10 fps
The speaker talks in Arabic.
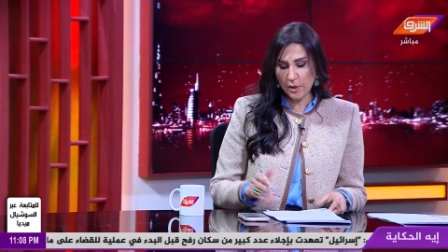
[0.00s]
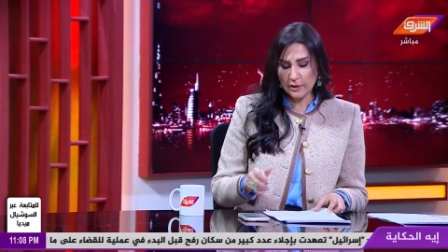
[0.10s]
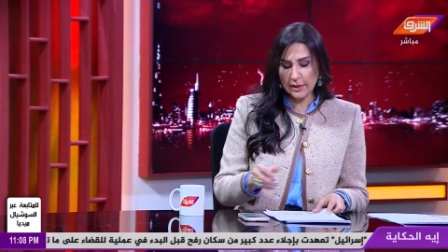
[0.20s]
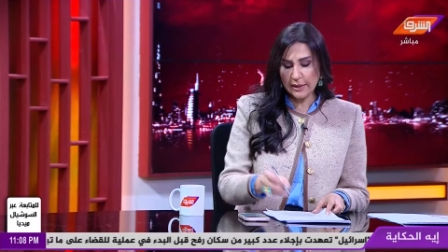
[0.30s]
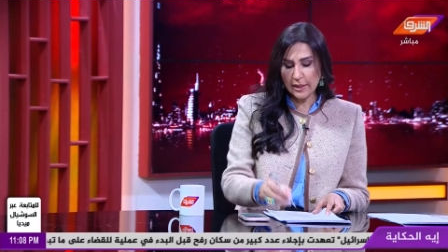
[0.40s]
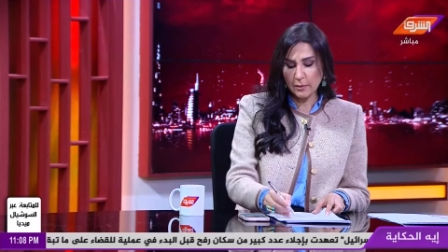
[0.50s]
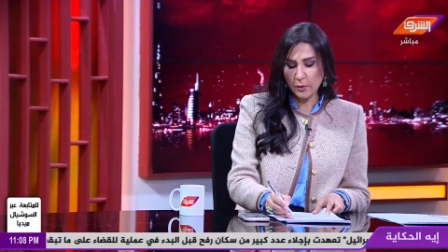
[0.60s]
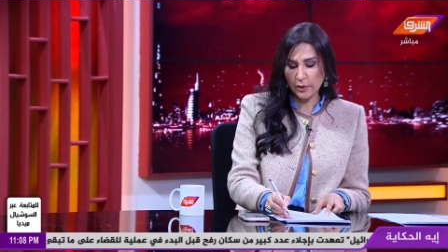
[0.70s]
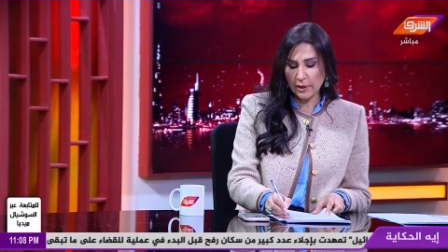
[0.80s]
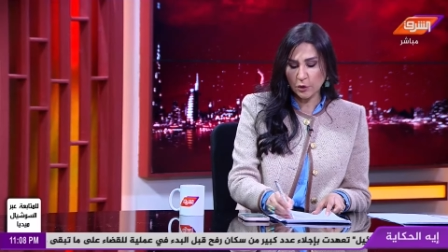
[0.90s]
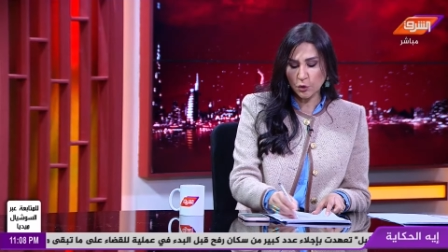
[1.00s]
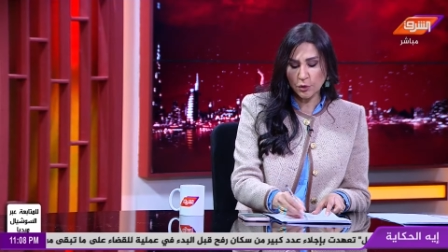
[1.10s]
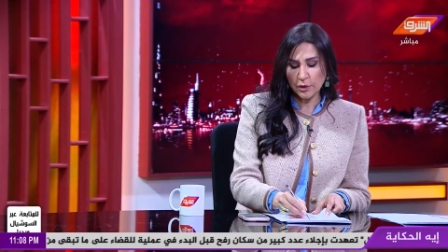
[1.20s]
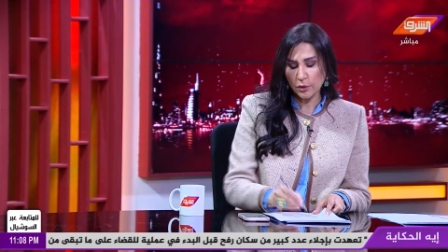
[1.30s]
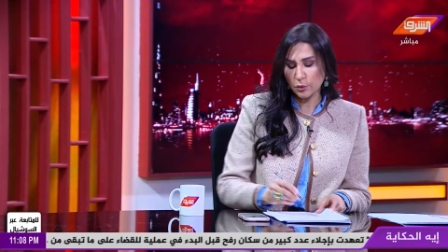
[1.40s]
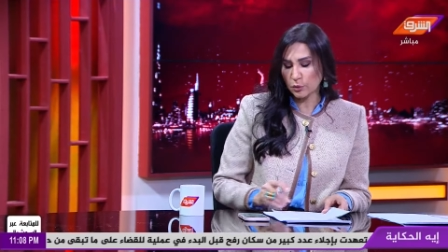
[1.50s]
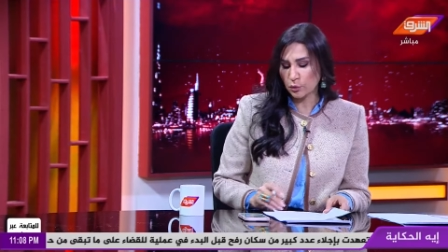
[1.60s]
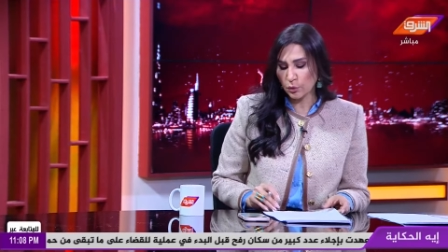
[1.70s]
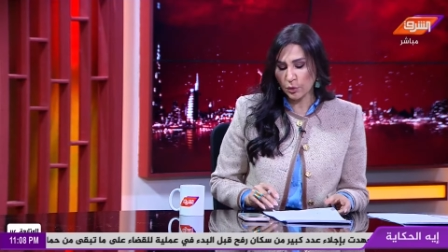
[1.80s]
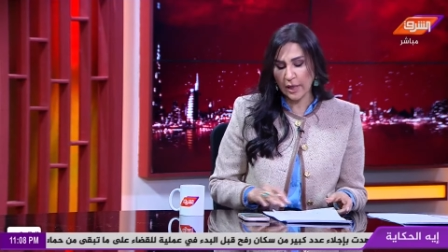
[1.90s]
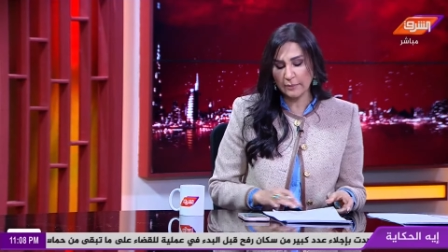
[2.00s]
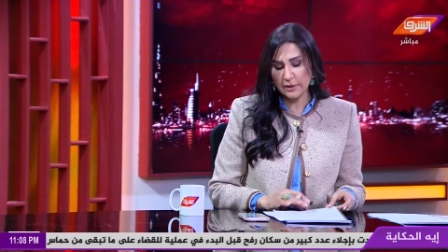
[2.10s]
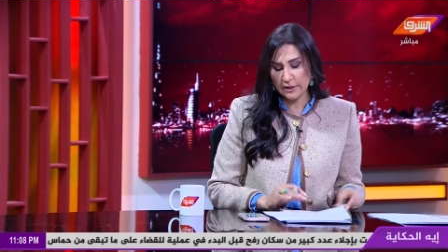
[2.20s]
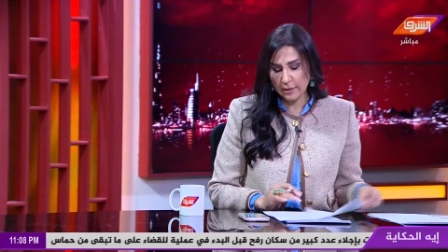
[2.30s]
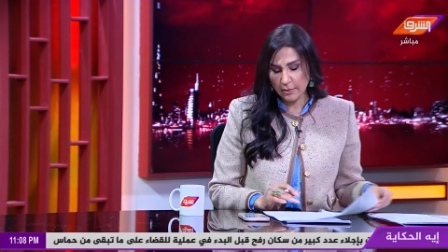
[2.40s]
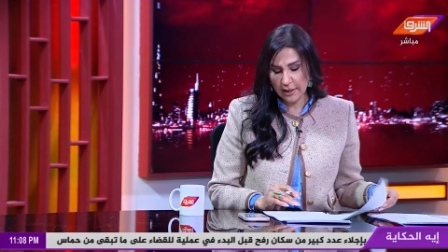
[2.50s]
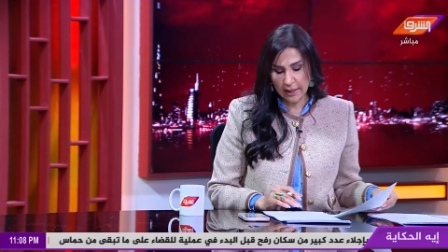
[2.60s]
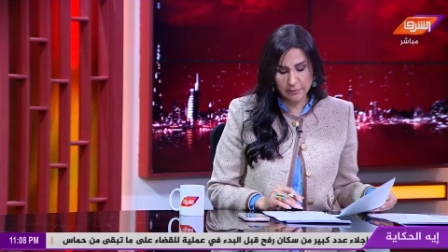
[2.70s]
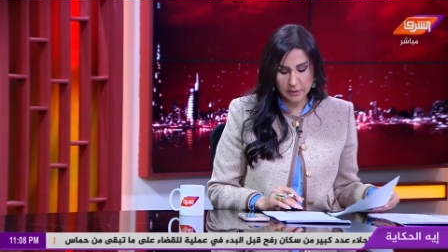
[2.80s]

تانية بوجه شكري للدكتور عبد النبي عبد